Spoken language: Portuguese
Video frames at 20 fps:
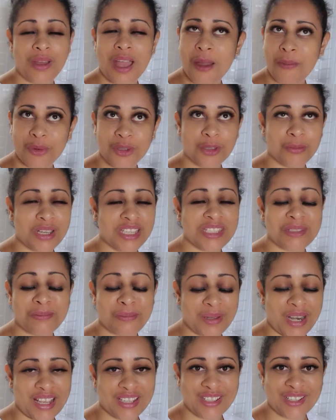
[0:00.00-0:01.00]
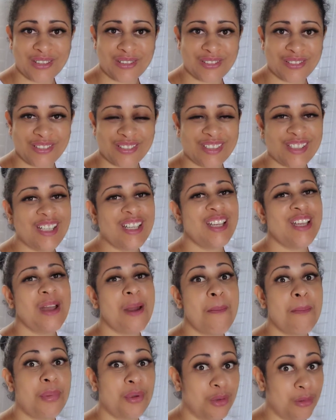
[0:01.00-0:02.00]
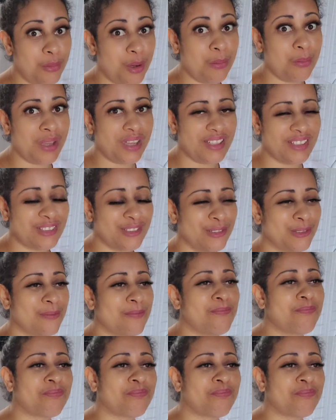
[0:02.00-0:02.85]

É muito mais prático, pro momento.